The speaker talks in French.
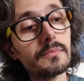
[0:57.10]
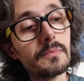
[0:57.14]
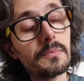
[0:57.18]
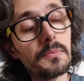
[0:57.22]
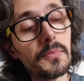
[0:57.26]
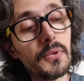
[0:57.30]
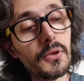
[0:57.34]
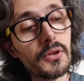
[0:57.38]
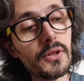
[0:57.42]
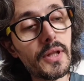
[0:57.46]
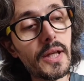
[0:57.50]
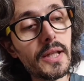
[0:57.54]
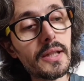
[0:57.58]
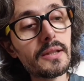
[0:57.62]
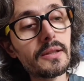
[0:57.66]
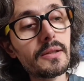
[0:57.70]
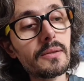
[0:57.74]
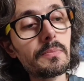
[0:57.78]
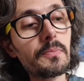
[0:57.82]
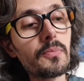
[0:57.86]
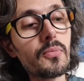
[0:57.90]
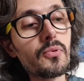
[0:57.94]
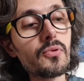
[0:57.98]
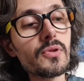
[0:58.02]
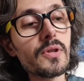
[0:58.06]

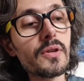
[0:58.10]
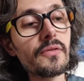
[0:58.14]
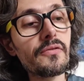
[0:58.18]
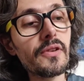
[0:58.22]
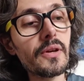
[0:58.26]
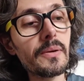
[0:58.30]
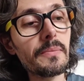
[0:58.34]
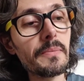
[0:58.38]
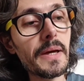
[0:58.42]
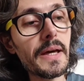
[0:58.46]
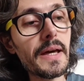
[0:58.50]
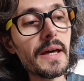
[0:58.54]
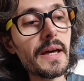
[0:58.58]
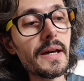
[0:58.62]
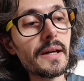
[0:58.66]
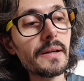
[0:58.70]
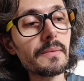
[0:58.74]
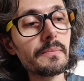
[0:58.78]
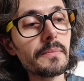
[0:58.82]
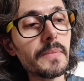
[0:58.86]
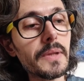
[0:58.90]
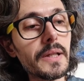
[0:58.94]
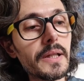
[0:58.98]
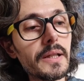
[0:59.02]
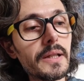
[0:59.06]
peut-être plus
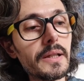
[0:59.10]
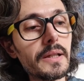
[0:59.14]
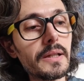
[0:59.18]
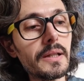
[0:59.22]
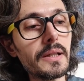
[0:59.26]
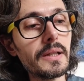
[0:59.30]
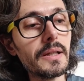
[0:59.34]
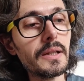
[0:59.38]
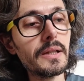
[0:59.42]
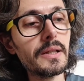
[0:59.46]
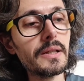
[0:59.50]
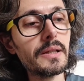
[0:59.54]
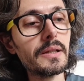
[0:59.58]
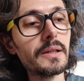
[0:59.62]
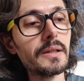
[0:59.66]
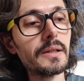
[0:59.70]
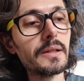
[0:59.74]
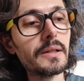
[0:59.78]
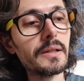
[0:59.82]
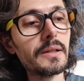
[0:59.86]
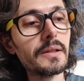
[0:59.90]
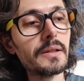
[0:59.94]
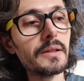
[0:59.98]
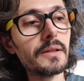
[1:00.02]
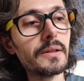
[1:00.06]
éphémères, mais
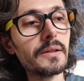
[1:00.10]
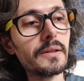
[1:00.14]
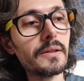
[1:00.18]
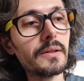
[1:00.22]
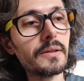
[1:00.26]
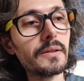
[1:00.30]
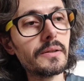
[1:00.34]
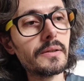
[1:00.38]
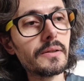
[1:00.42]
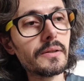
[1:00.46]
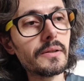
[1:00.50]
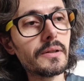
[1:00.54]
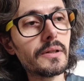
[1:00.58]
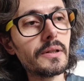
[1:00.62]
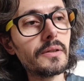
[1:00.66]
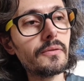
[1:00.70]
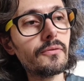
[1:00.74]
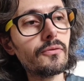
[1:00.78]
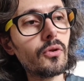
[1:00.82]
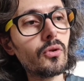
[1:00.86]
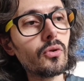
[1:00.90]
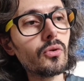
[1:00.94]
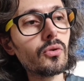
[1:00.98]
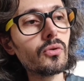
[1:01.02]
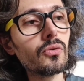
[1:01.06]
euh, qui
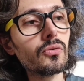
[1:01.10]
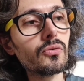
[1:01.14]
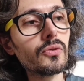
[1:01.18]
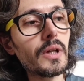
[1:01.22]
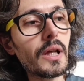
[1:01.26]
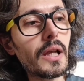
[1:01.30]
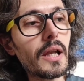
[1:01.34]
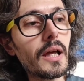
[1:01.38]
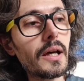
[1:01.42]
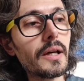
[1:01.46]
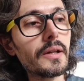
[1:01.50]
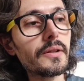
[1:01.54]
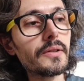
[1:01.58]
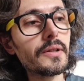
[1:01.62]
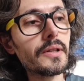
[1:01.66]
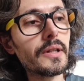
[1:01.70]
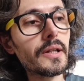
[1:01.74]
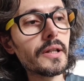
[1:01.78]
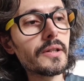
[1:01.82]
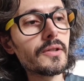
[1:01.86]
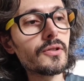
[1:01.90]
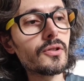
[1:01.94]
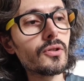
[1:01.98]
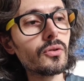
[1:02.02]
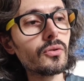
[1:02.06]
vont dans la
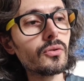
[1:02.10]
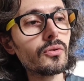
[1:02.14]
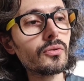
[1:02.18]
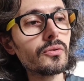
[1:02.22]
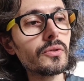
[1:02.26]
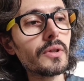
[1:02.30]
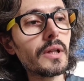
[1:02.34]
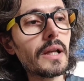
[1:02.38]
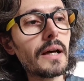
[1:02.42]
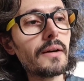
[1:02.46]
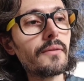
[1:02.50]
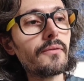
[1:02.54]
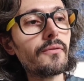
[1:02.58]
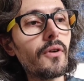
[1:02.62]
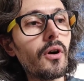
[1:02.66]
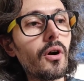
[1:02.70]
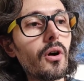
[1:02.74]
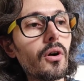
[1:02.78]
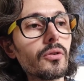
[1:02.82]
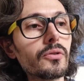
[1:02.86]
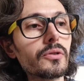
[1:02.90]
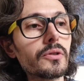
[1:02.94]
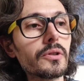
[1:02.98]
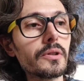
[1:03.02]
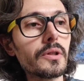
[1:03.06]
direction de la
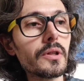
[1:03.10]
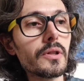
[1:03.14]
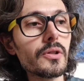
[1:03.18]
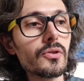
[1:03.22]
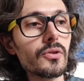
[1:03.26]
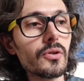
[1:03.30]
vente des